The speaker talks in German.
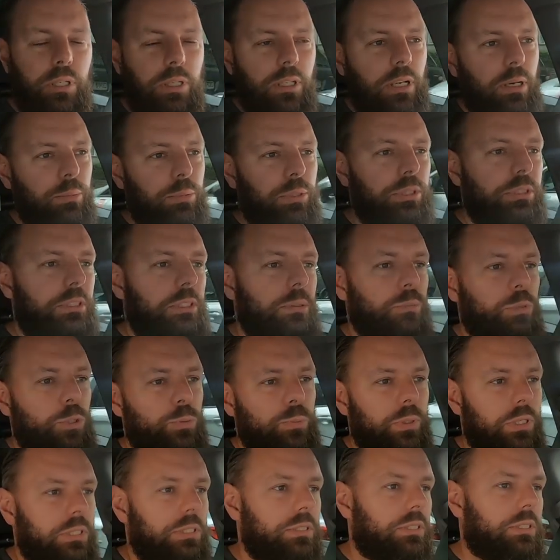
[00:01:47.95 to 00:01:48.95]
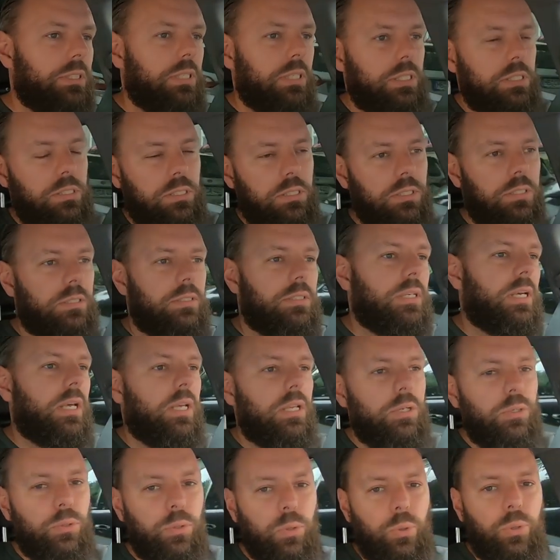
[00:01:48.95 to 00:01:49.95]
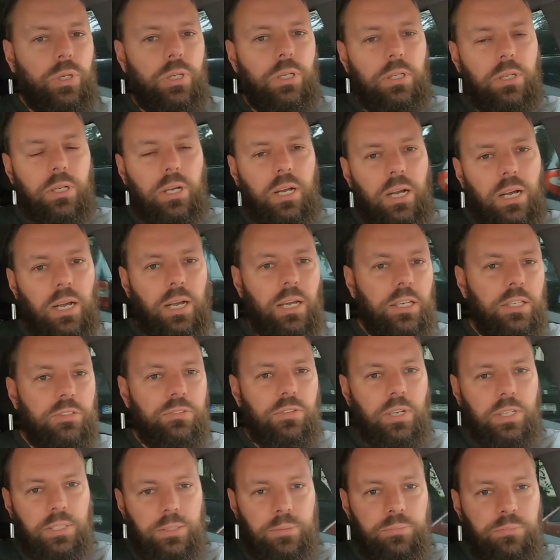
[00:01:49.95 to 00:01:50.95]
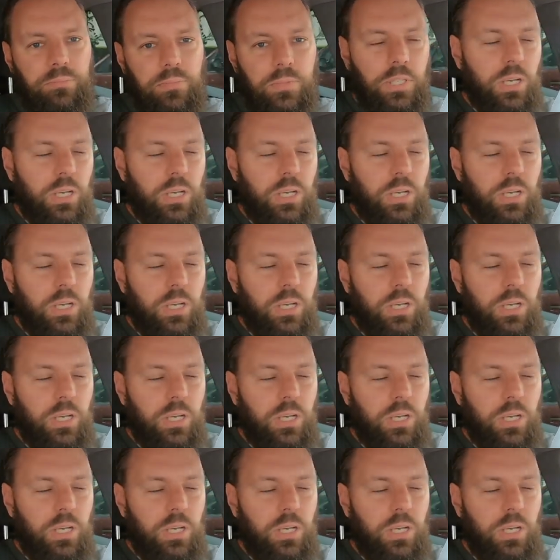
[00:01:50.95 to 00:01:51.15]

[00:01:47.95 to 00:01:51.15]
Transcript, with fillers: dann habe ich dementsprechend die nächste neue Reichweite.